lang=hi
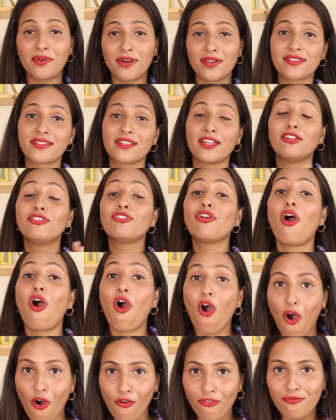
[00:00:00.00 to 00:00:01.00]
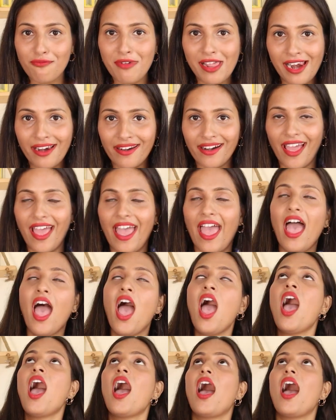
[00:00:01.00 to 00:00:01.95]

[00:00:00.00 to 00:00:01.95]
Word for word: परसेंट ऑफ मिल रहा है